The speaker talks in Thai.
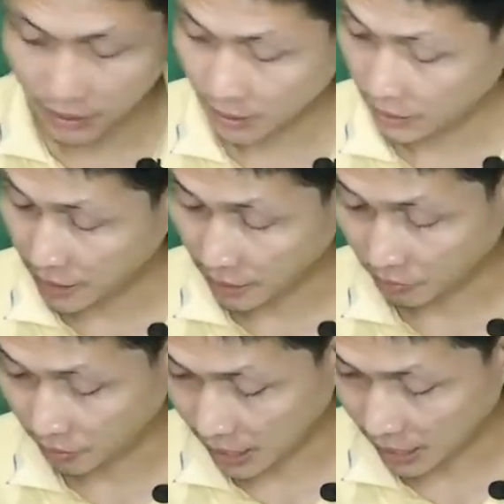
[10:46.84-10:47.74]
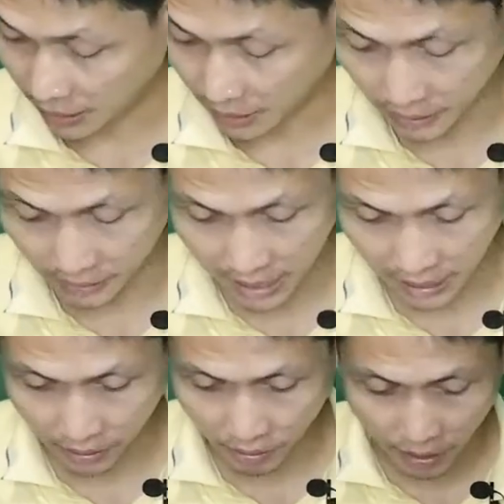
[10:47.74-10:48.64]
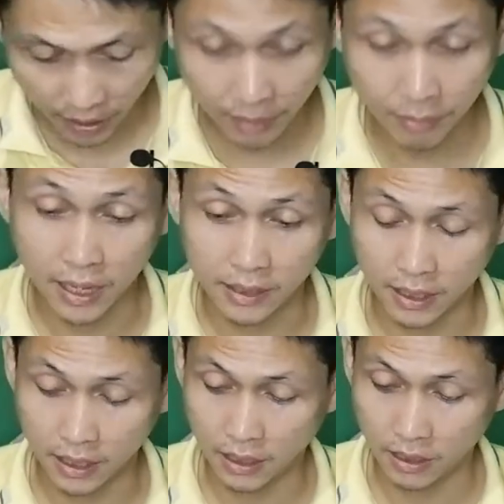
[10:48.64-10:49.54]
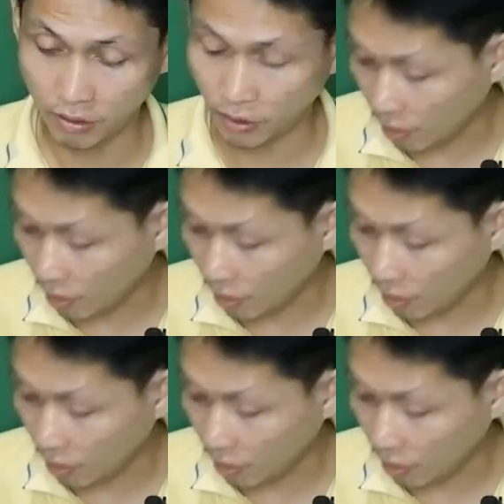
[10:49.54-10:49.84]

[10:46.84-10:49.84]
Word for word: เรื่องของการอัตราการร่อนนะครับ อาจจะลดน้อ